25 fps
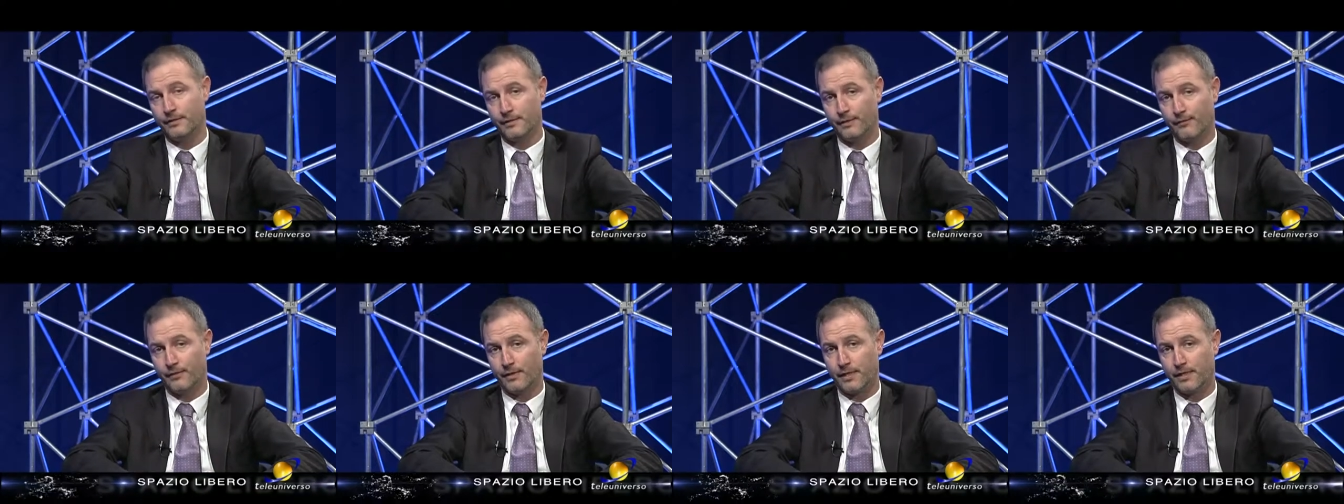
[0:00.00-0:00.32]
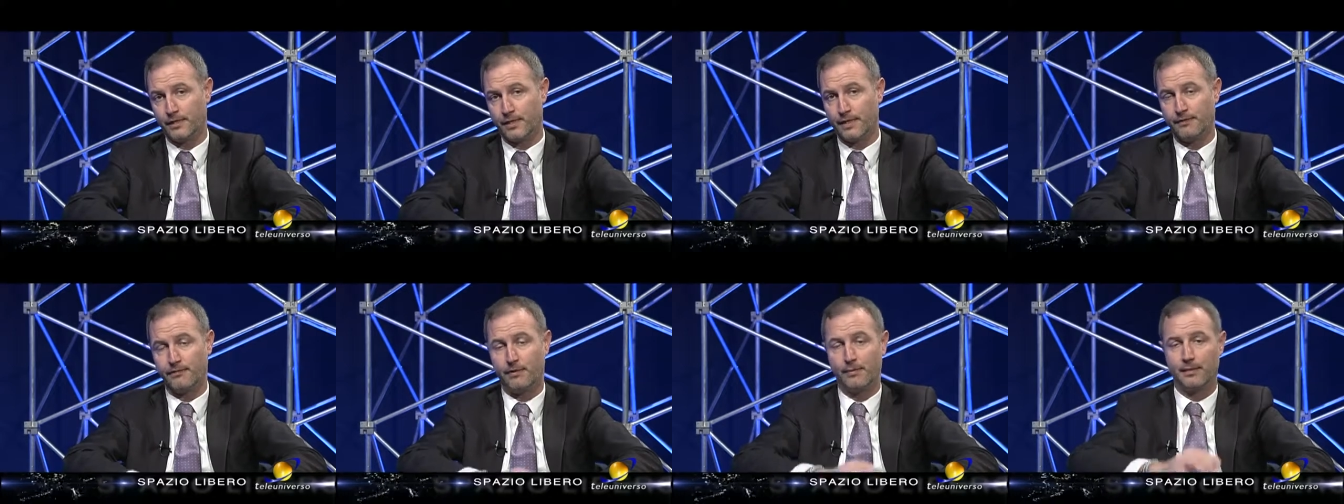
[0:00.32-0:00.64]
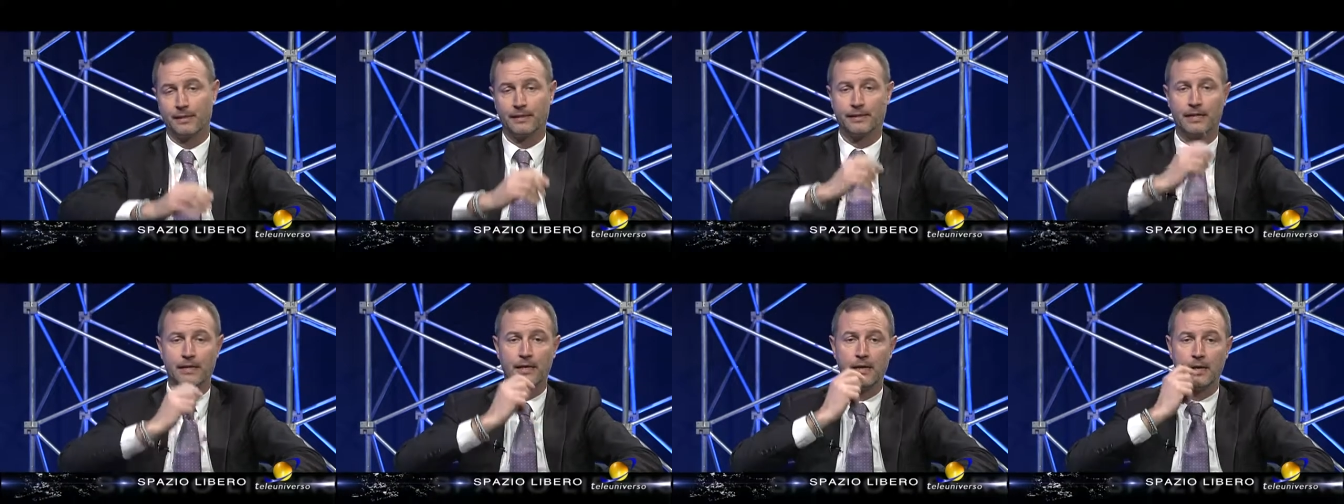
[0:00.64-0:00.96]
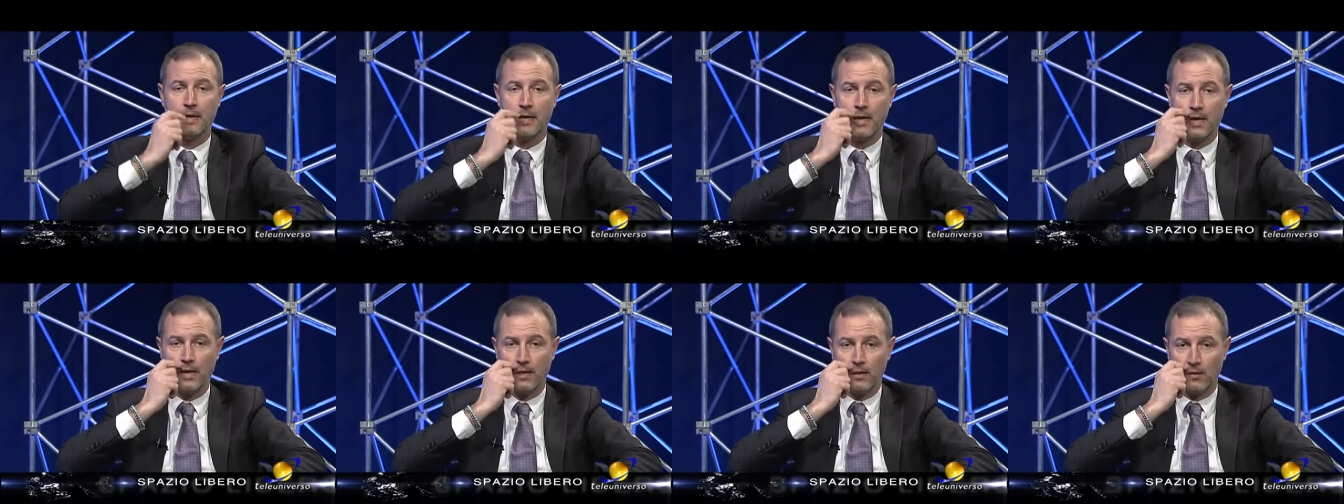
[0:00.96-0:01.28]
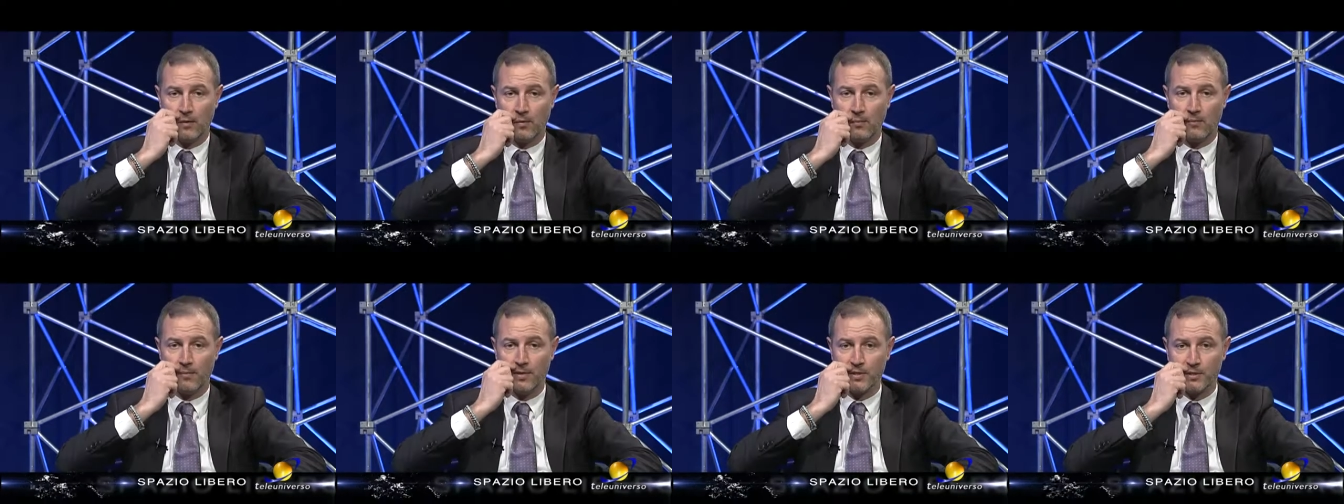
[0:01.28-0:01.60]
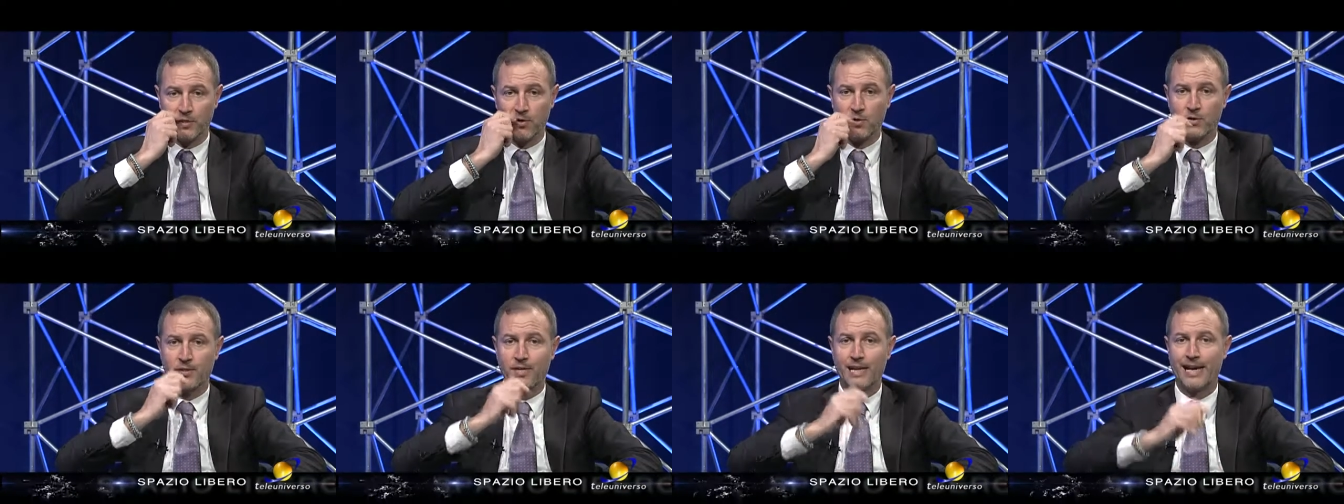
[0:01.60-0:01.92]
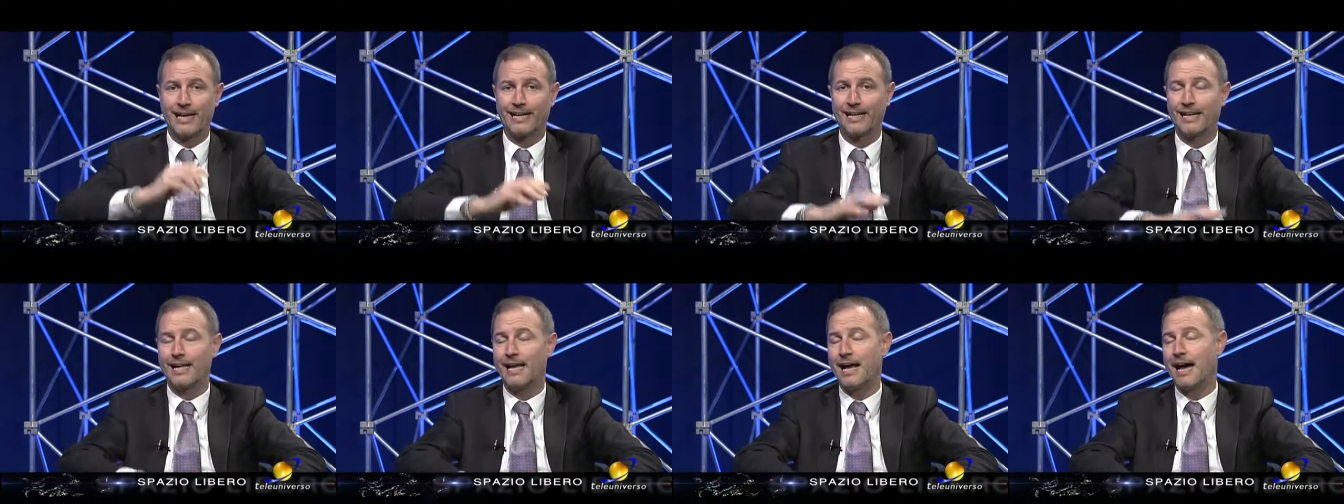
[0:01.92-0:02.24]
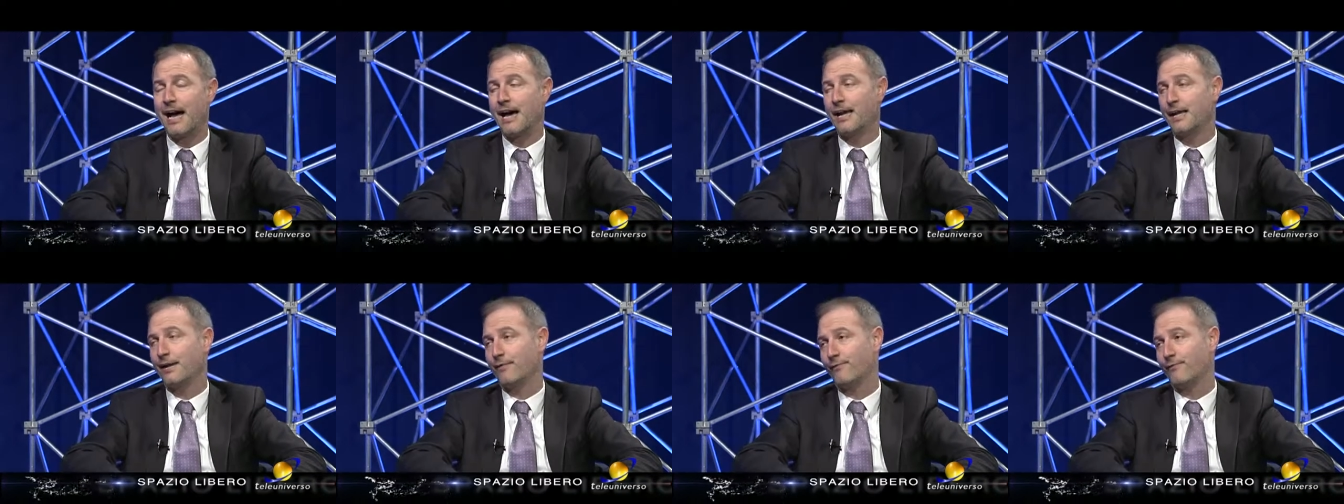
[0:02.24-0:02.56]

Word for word: definitiva perché non bisogna creare